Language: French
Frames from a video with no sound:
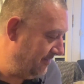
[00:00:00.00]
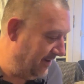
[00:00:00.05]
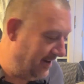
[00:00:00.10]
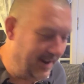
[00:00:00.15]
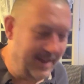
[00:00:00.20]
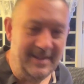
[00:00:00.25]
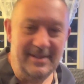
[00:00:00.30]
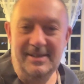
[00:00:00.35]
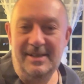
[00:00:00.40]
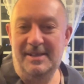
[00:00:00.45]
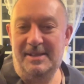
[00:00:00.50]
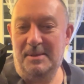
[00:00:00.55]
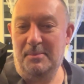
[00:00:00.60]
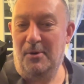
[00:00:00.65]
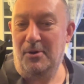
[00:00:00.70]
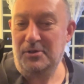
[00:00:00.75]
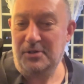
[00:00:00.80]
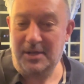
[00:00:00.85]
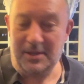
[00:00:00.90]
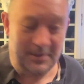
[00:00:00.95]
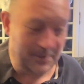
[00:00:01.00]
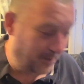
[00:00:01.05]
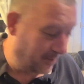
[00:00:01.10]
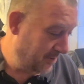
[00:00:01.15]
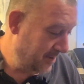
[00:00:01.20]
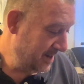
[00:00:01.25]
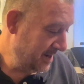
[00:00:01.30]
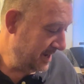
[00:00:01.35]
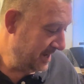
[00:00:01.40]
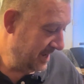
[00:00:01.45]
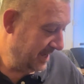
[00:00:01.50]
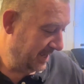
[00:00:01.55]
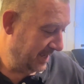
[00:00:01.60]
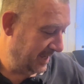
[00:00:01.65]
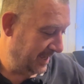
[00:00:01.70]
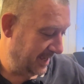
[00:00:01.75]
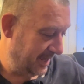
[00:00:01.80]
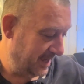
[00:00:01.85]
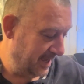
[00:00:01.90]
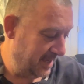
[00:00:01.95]
voilà, c'était branché dedans.
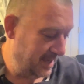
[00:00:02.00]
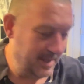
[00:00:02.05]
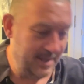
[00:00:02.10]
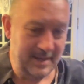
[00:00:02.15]
Et,